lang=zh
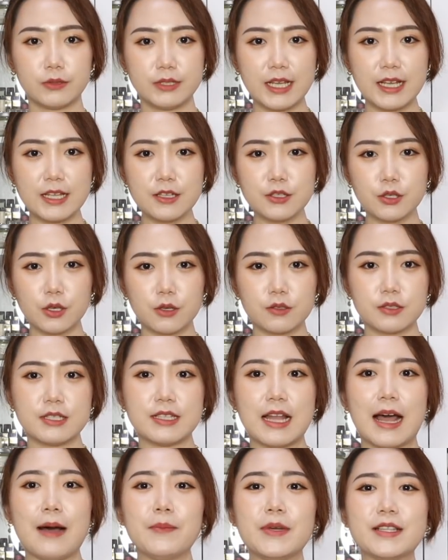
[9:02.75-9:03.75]
先就
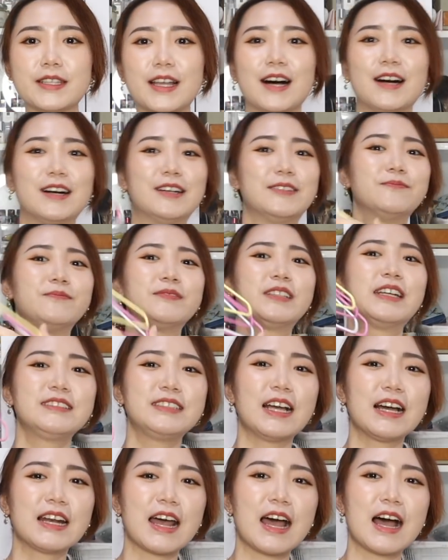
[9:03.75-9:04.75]
是他们的，
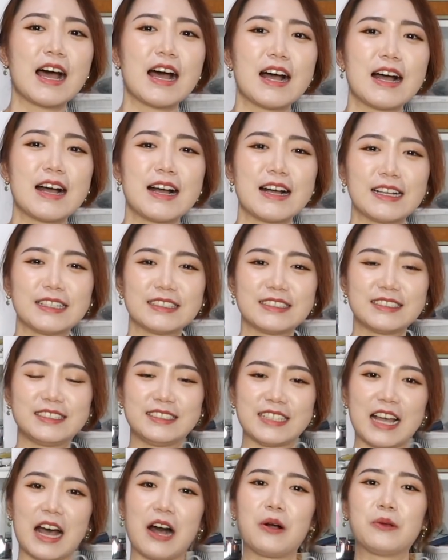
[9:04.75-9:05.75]
当啦，
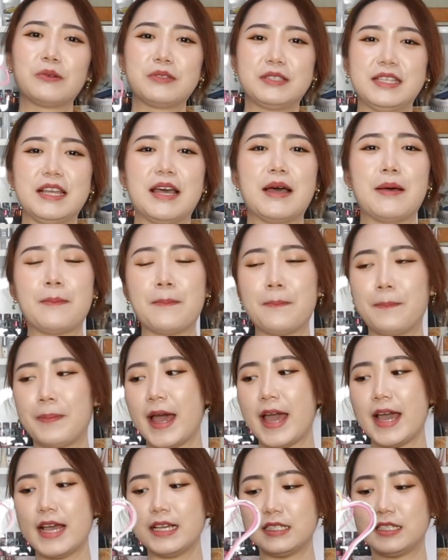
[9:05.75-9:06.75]
削肩
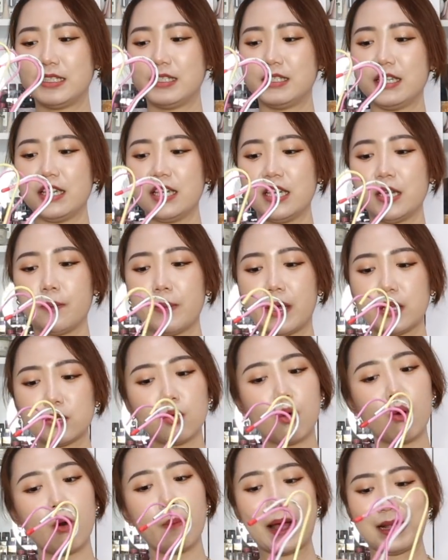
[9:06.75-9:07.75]
背心，没
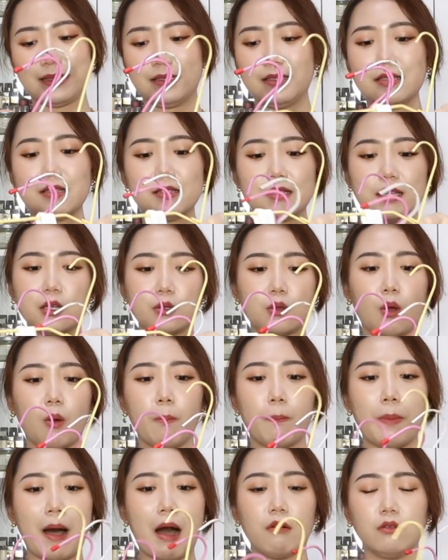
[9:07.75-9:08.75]
错，我把四色都
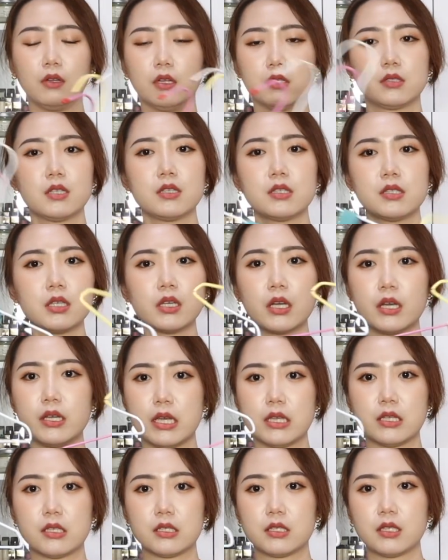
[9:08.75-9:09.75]
包了，这四个
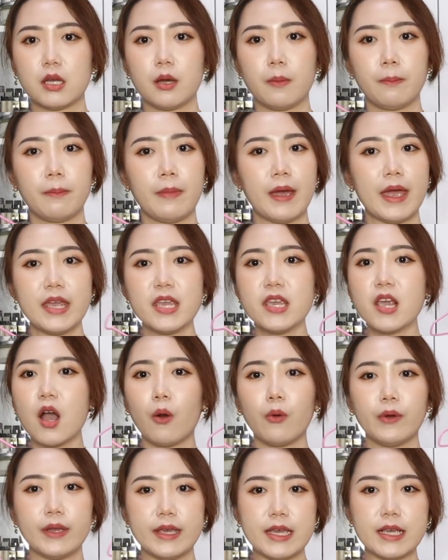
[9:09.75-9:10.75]
颜色没
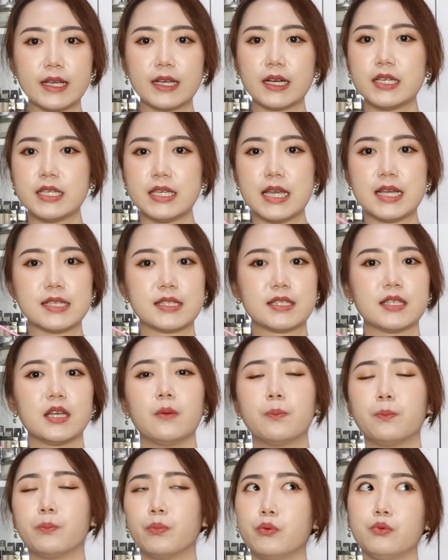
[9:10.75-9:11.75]
有一个颜
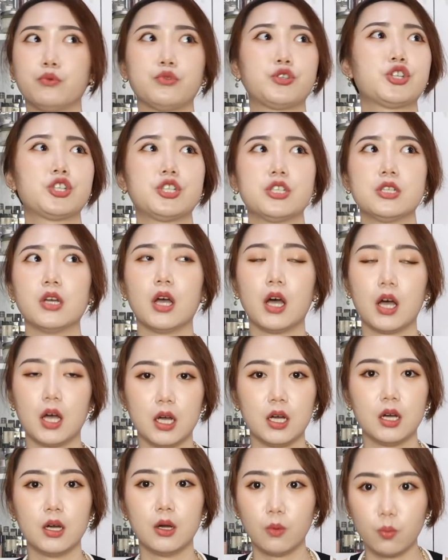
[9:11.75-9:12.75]
色不适
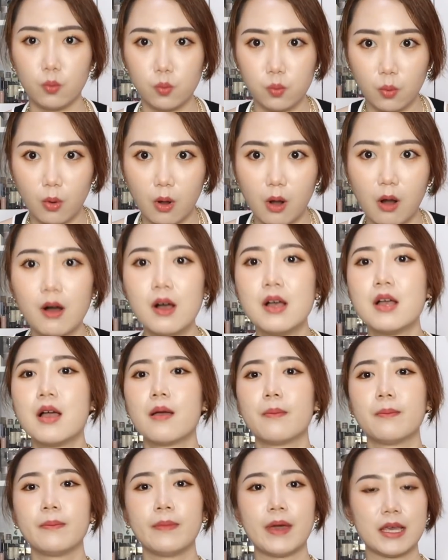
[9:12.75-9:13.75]
合我，
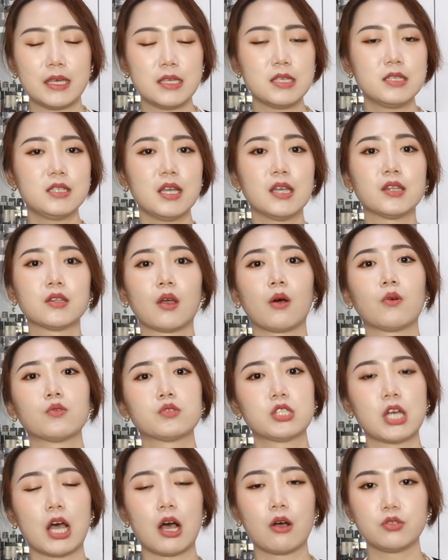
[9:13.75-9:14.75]
每一件都
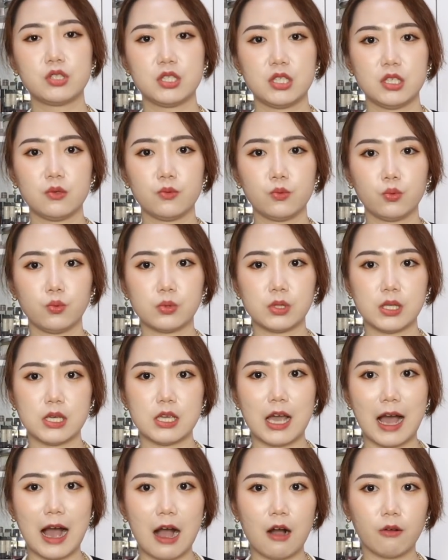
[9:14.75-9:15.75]
超级五
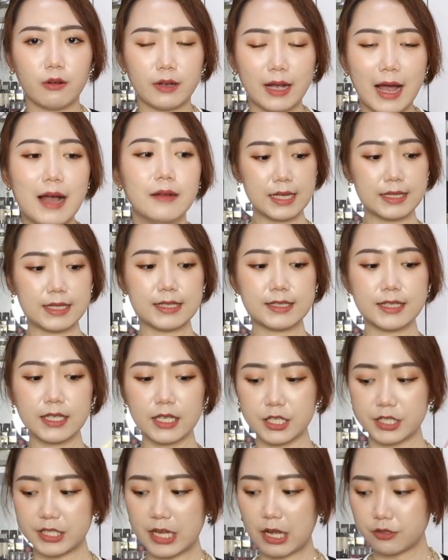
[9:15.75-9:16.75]
一好看。那这
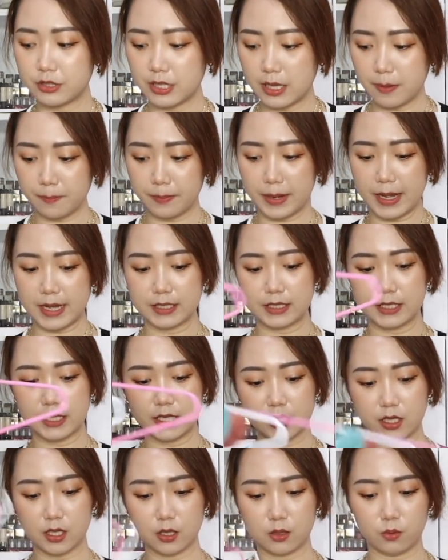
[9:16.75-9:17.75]
个削肩背
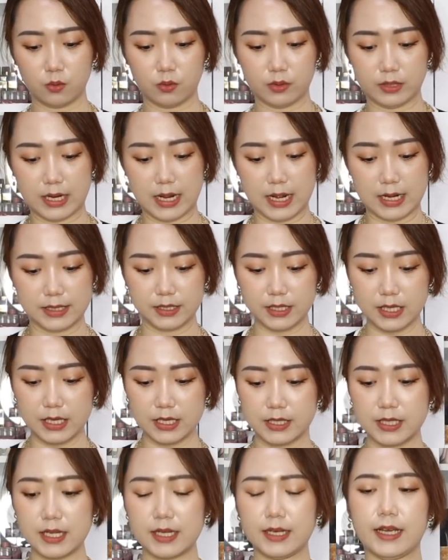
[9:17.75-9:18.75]
心呢，我拿这
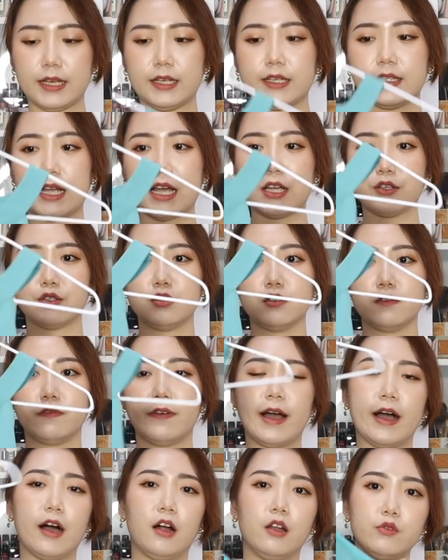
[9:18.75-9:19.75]
一件来跟大家示
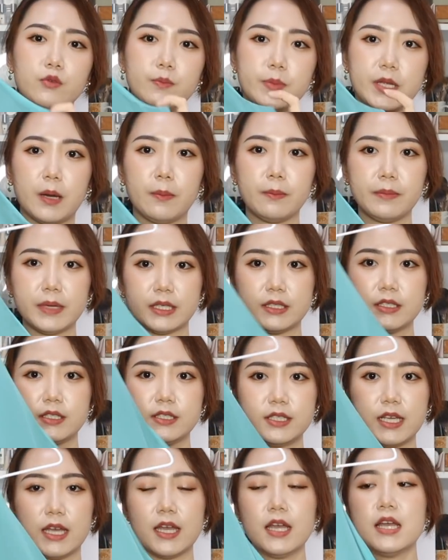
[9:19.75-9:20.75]
范好了，因为比较明
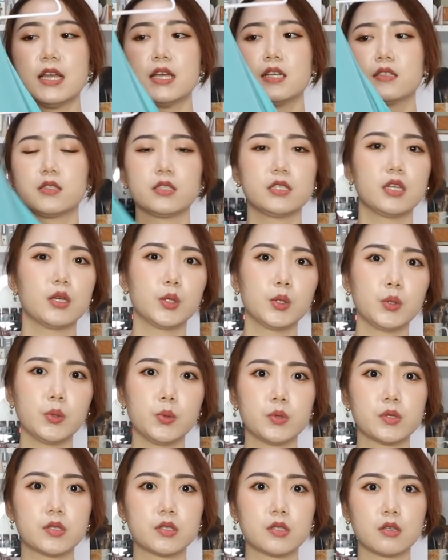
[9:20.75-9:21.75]
显，这件
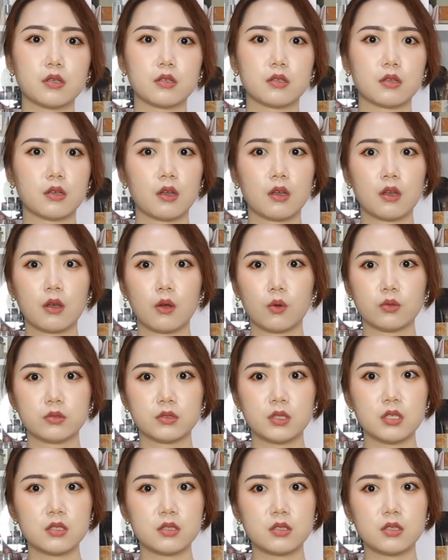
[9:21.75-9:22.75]
绿色
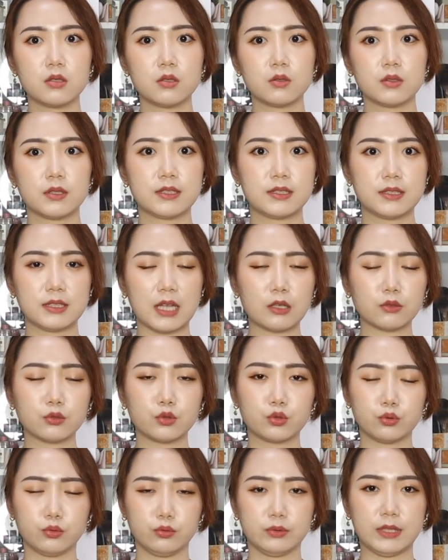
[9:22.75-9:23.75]
真是。当
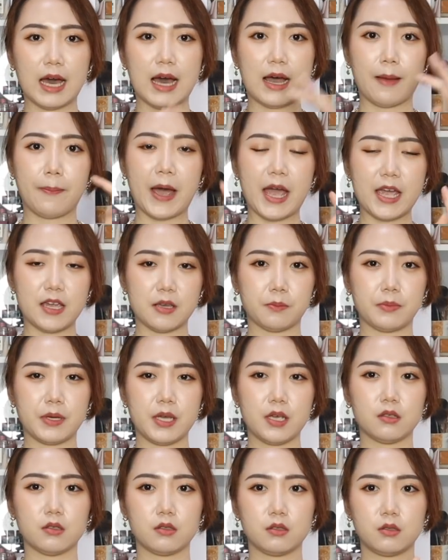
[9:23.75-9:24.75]
初他拍影
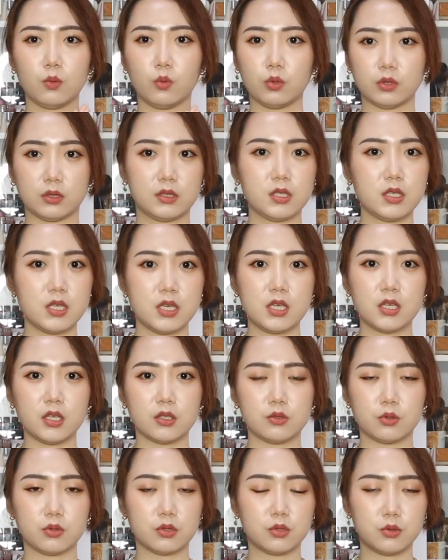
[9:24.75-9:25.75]
片，我第一
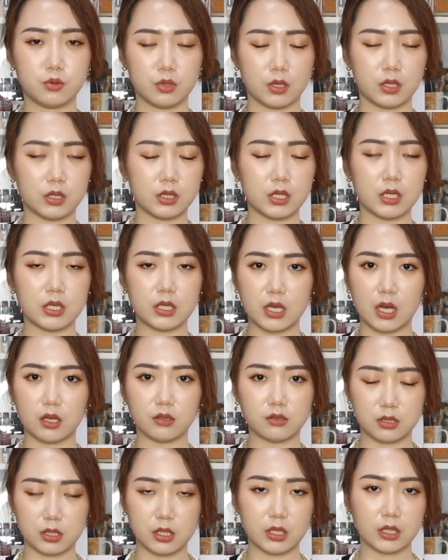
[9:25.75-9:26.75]
个就是决定
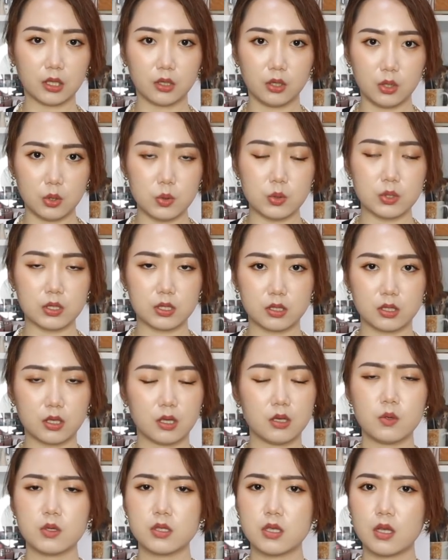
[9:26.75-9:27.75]
要这个绿
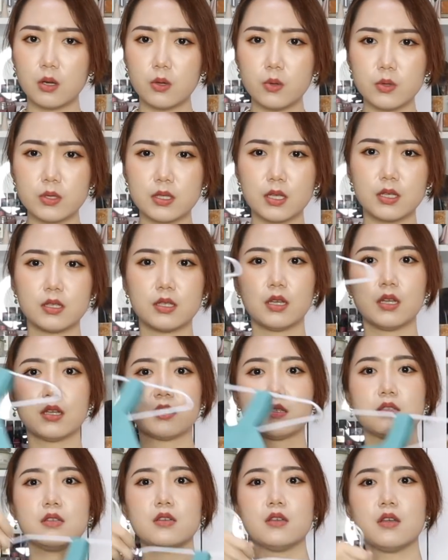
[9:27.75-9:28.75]
色，因为这绿色真
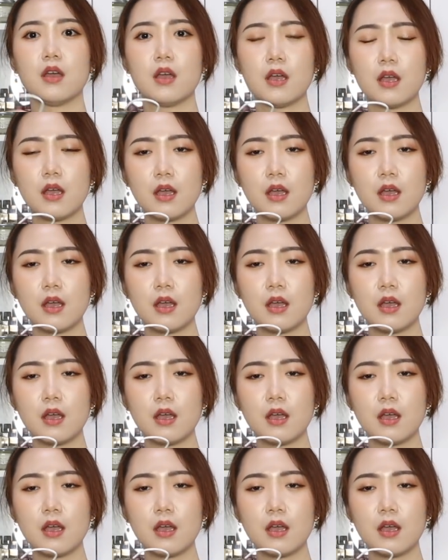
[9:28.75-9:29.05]
的是